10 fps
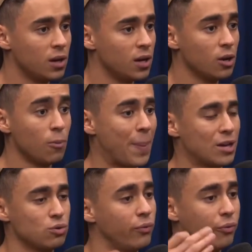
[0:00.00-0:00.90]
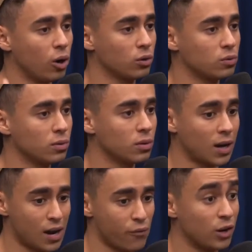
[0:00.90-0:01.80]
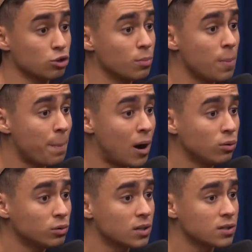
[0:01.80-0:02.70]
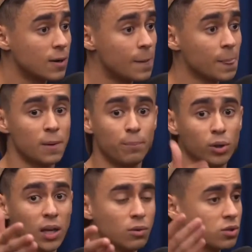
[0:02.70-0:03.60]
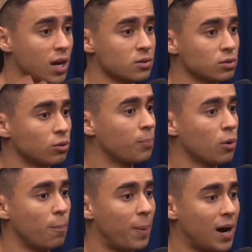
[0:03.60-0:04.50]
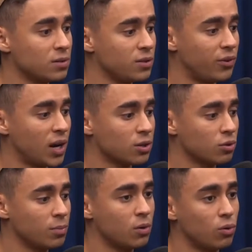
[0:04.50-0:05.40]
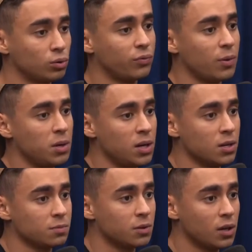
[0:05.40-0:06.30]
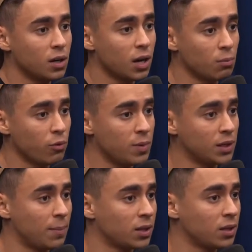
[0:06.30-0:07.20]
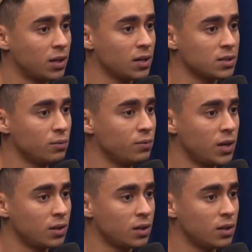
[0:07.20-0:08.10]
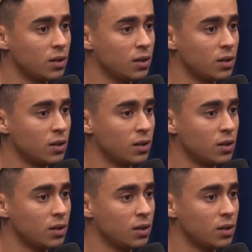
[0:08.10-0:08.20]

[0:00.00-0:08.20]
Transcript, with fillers: Eu não peço voto. Cara, eu falo sobre pautas. Por que, que os caras não estão preocupados em falar sobre contra o feminismo? Cara, o movimento está matando crianças dentro do ventre.